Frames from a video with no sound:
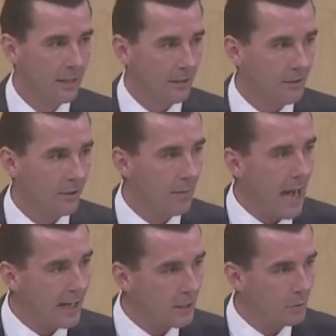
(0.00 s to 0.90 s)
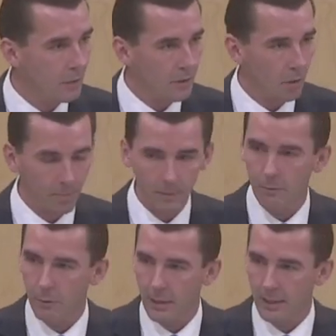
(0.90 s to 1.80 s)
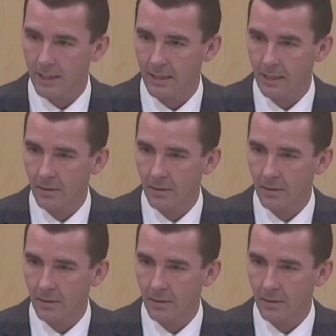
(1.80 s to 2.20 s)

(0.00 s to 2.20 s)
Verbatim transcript: dass er um 8 Uhr kommen würde